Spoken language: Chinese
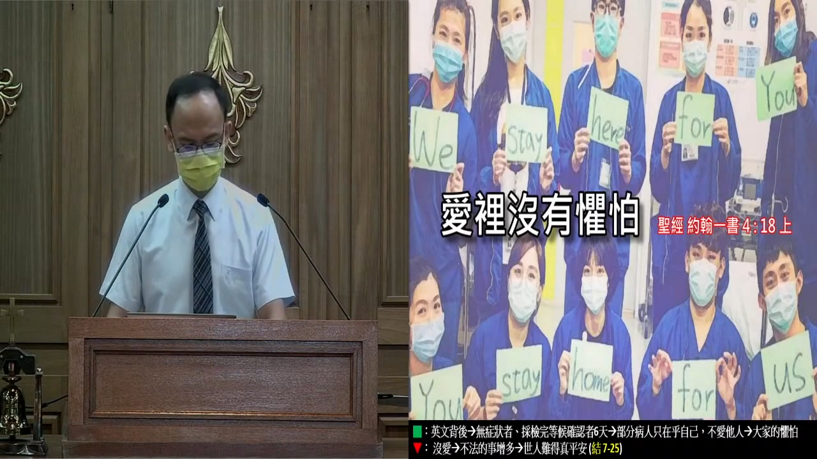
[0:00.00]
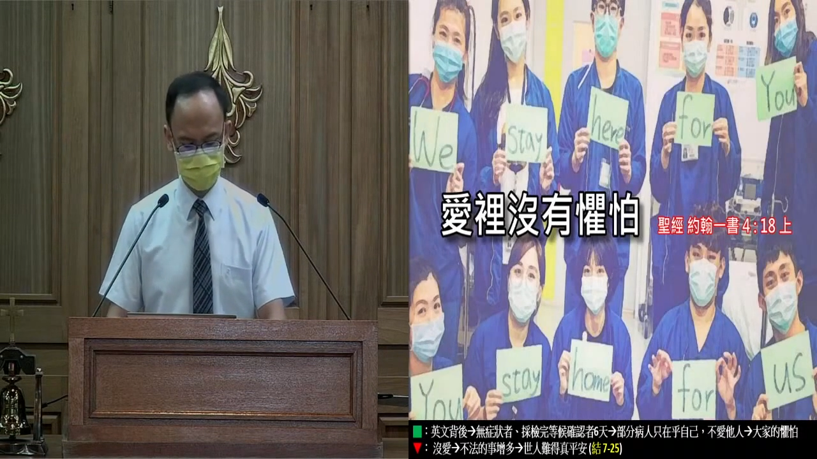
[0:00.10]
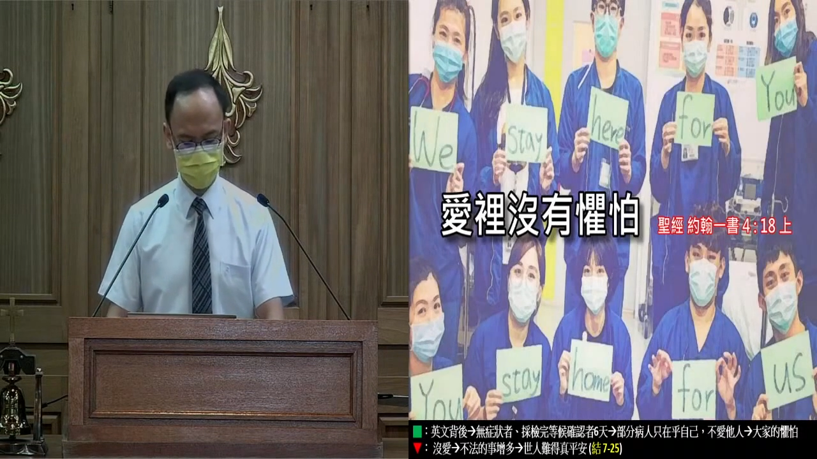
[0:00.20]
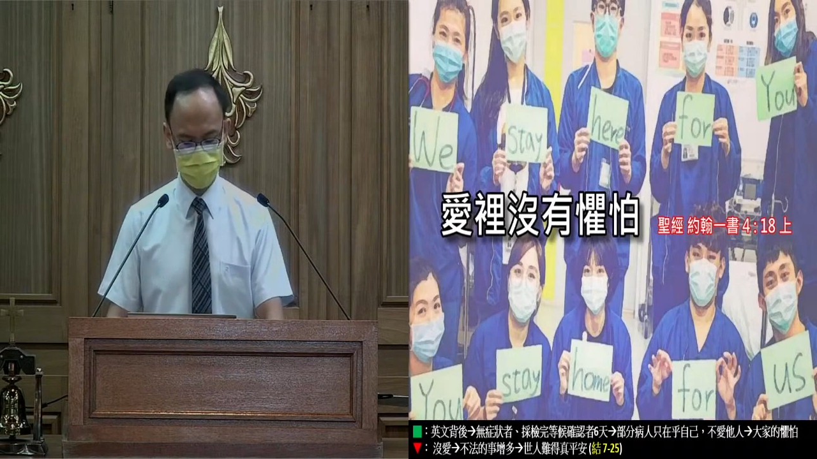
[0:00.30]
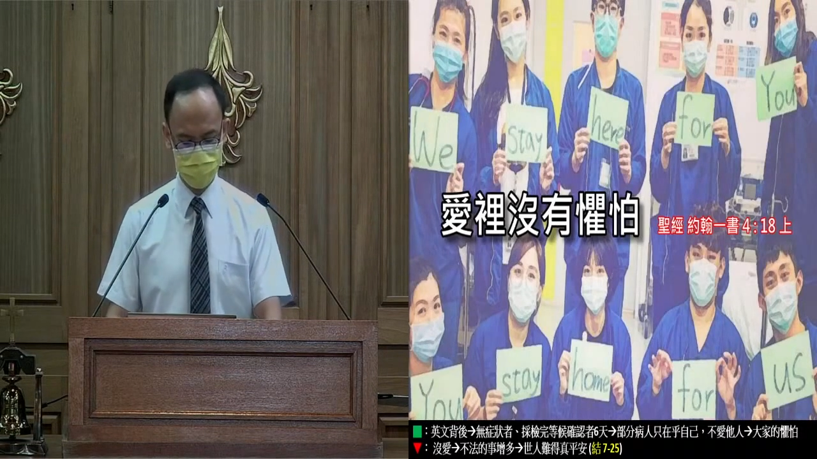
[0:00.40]

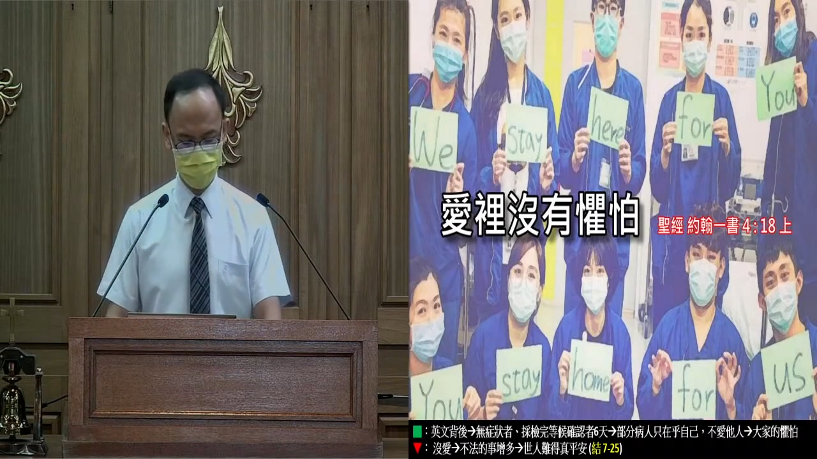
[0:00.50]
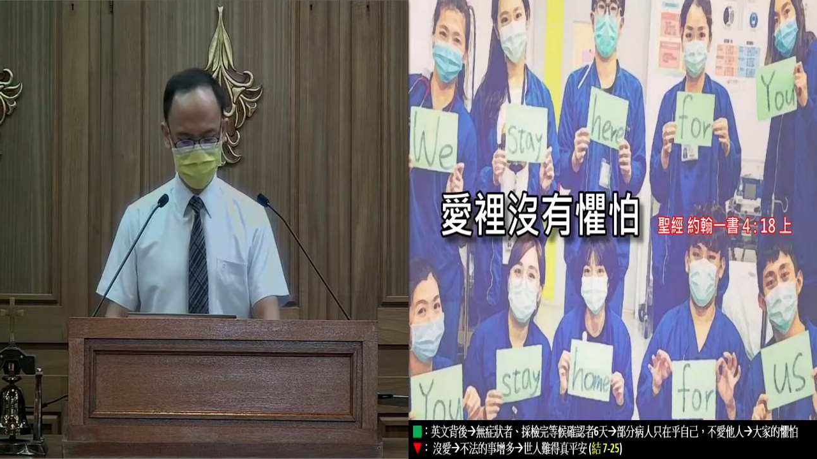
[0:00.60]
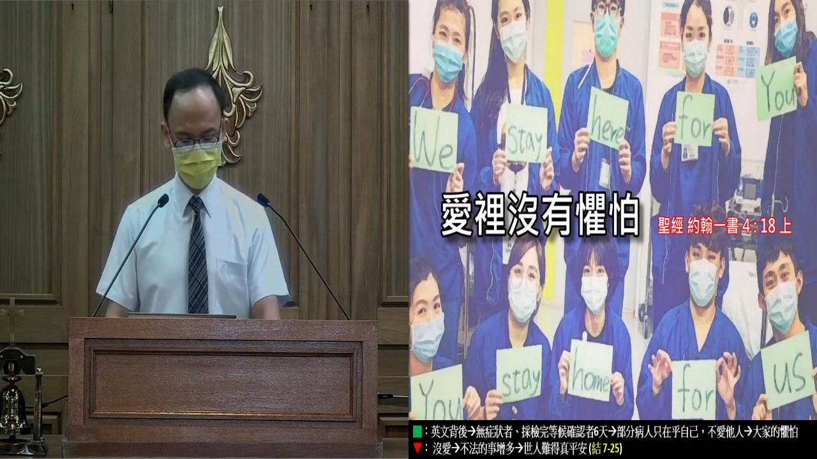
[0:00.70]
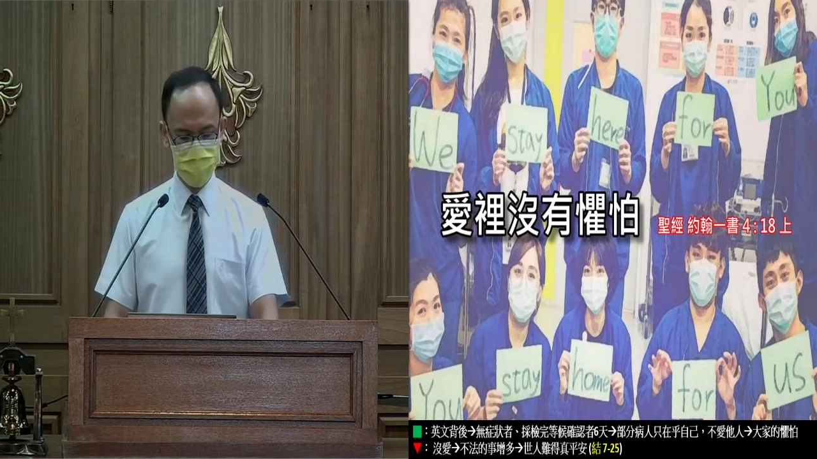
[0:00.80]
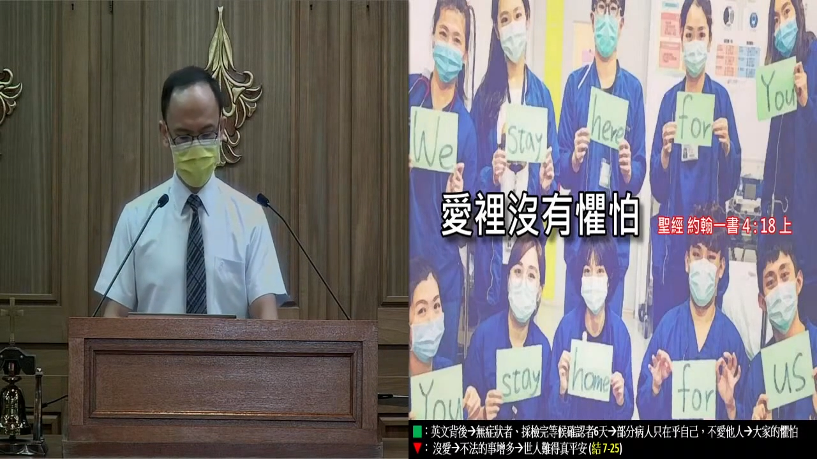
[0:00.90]
人，
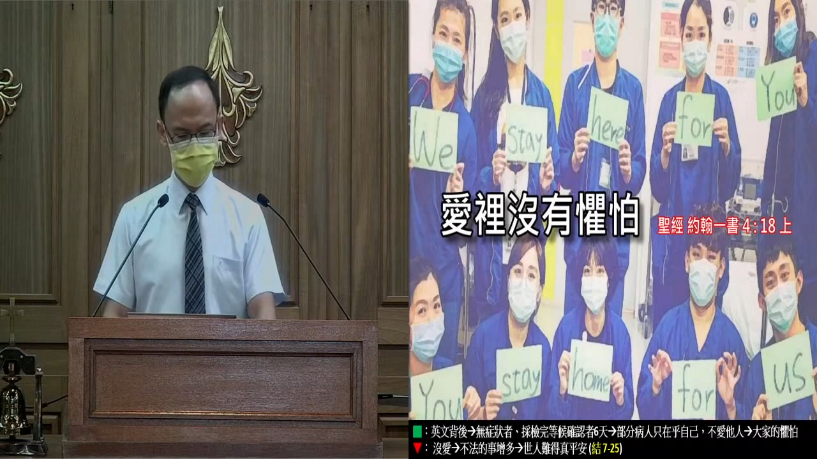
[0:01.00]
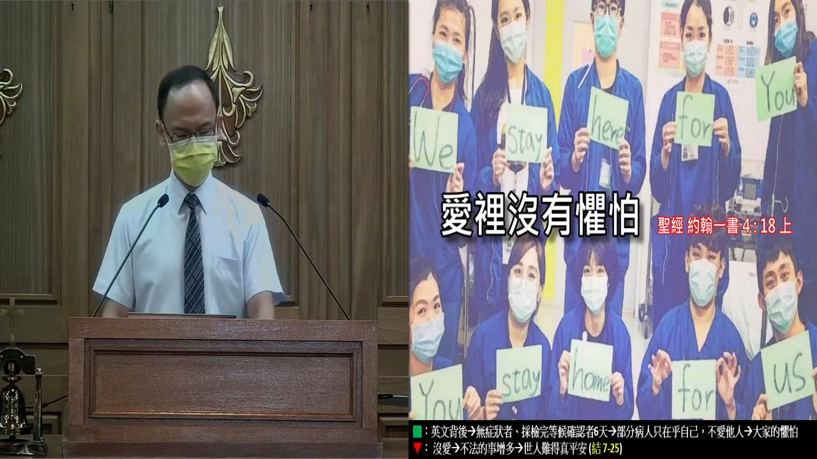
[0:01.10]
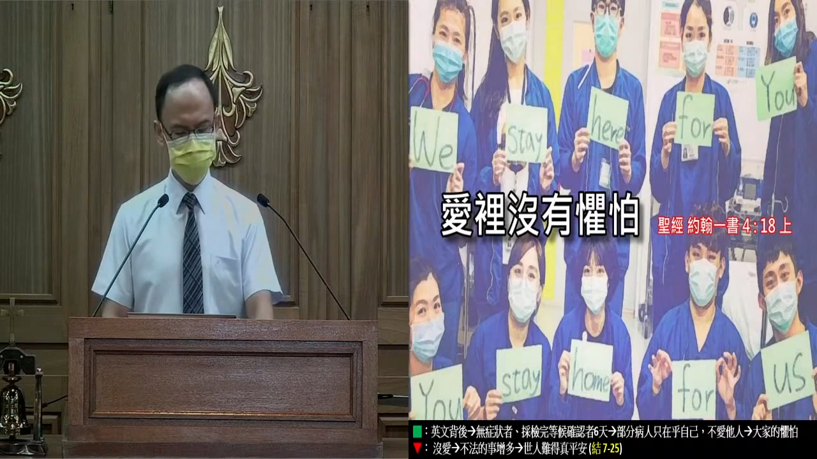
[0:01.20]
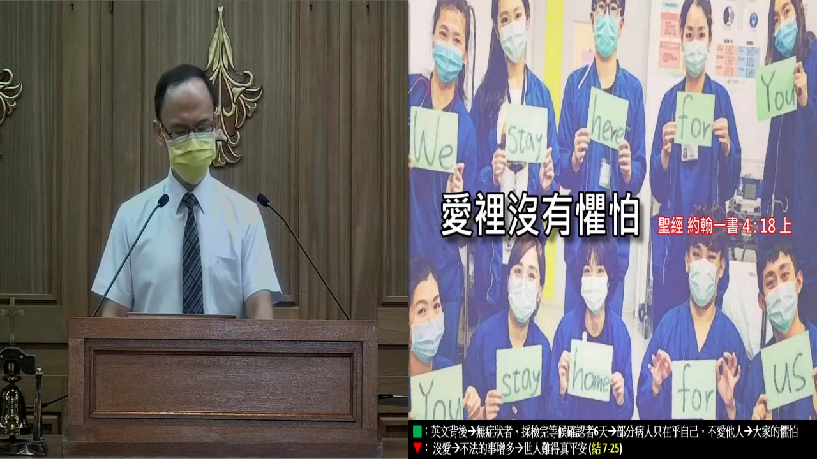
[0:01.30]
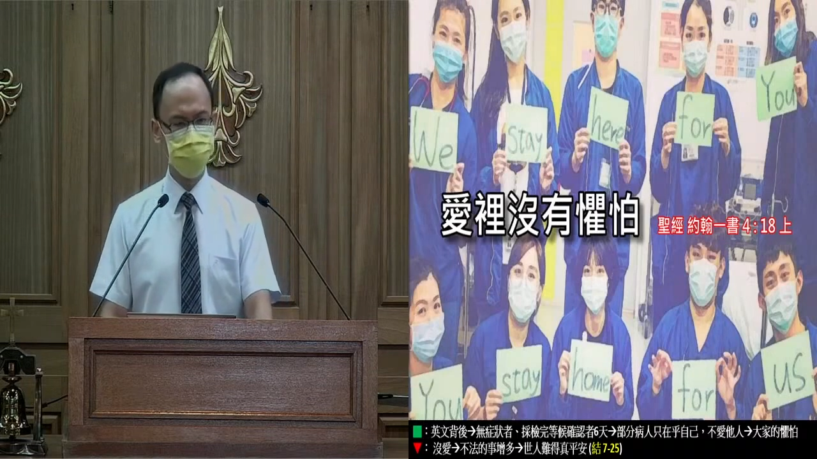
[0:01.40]

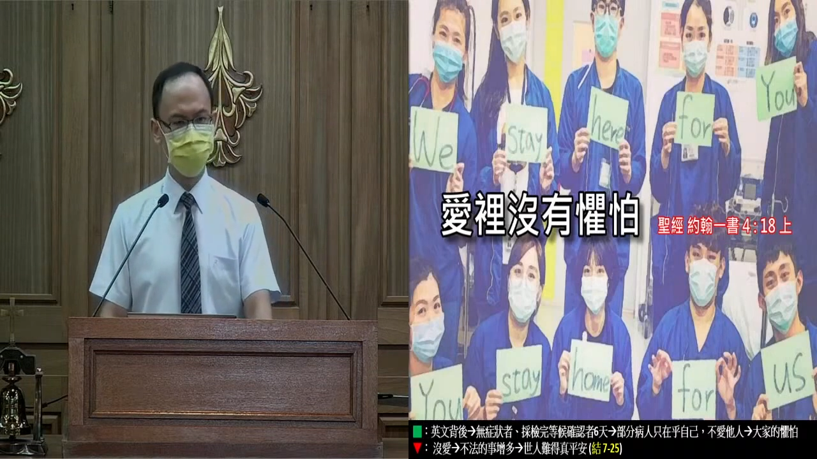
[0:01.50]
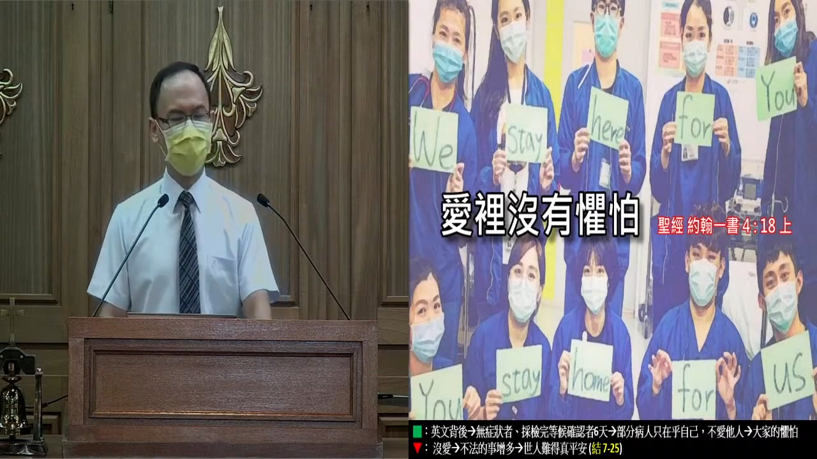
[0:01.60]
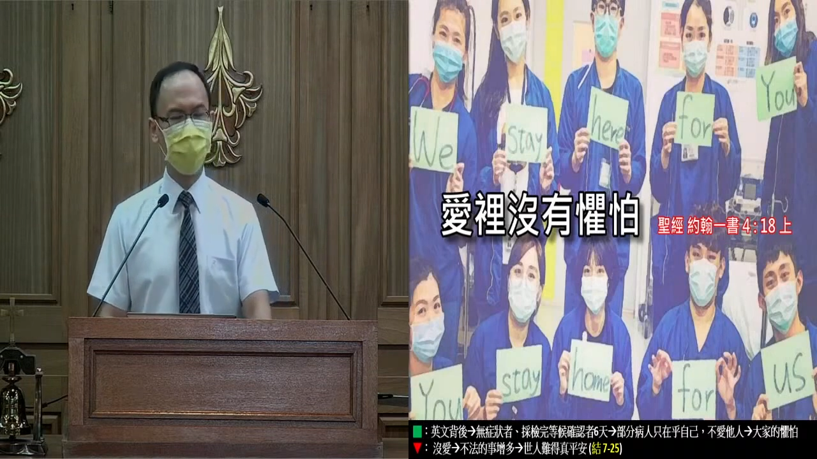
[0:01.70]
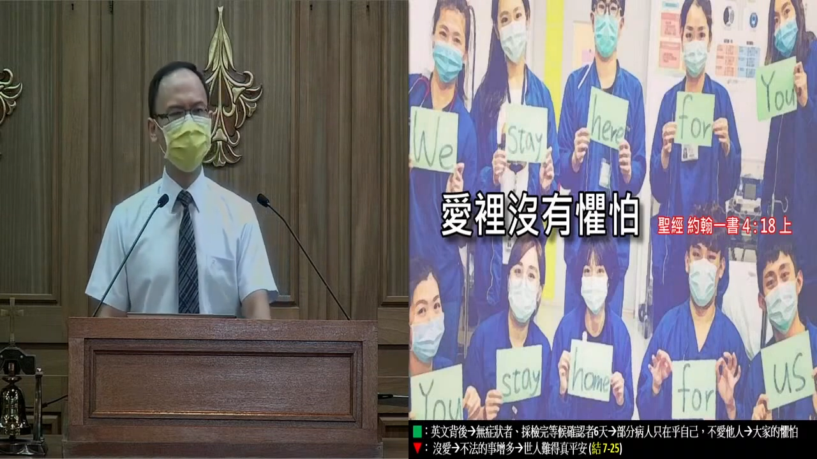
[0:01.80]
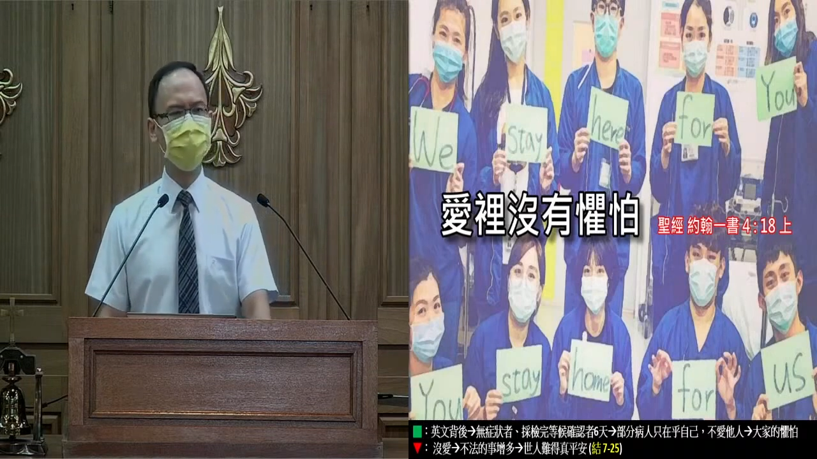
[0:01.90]

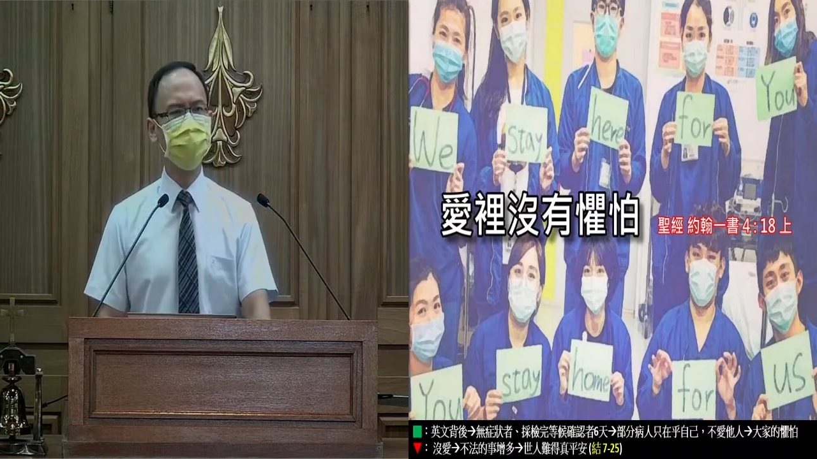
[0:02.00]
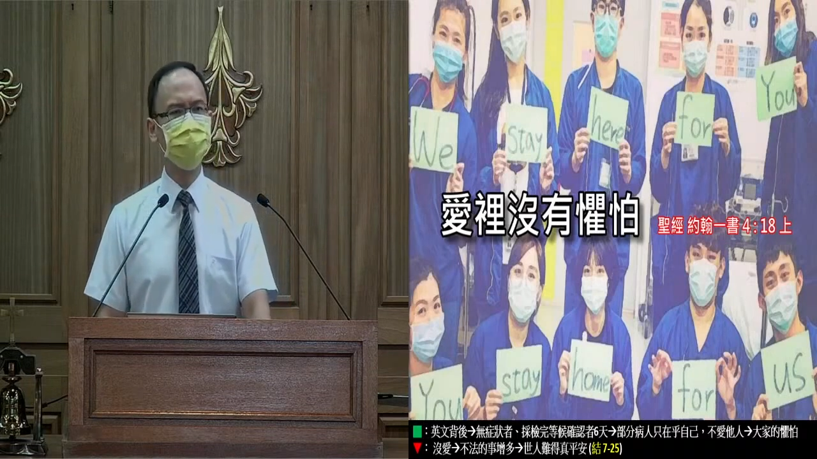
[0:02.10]
他们